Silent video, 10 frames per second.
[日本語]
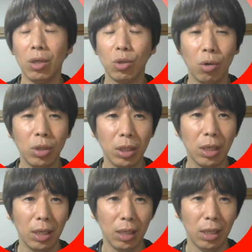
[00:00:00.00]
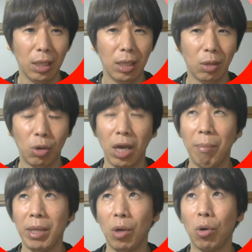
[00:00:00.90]
正直これや
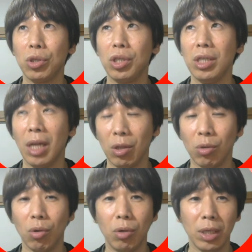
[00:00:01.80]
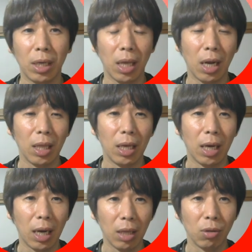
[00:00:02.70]
めてほしいなと、どうにかならな
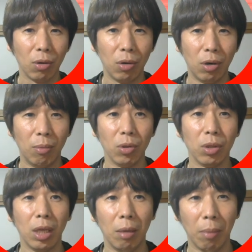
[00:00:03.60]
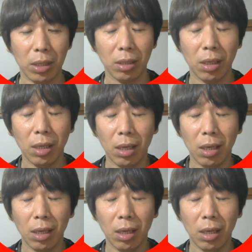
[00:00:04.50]
いかなと思っています。